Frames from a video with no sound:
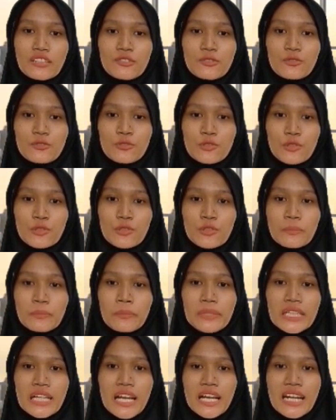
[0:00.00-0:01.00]
untuk
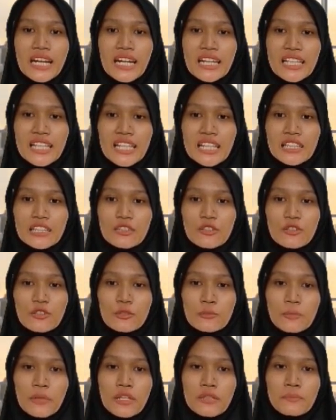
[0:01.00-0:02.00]
penanganan
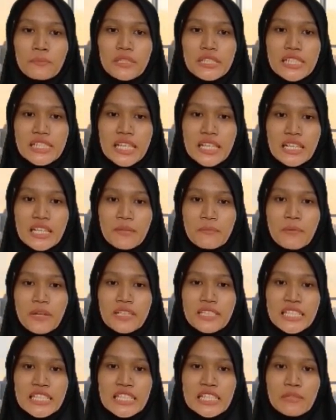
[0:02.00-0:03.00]
korban bencana
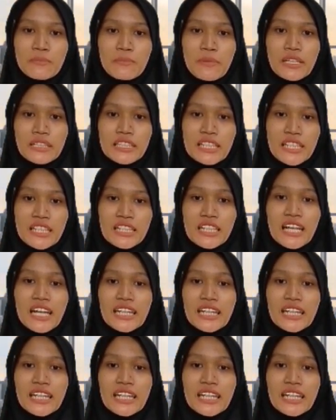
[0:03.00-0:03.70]
banjir bandang